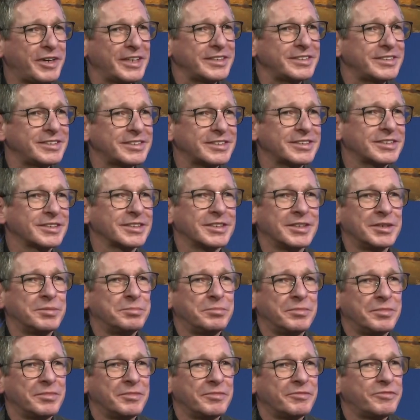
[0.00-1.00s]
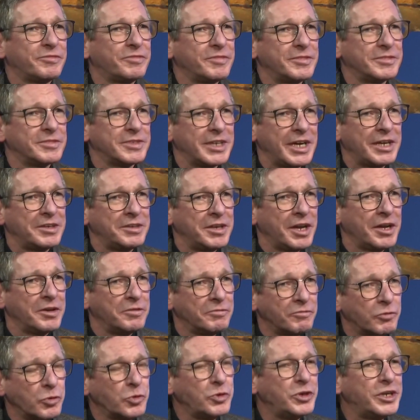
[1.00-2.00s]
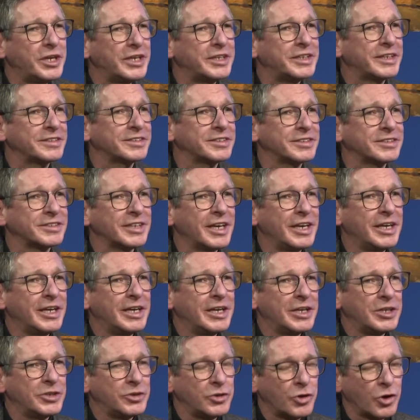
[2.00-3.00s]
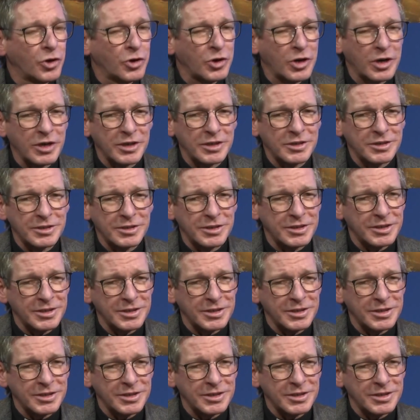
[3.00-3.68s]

fast ähm, ein, ein Wunder, dass es noch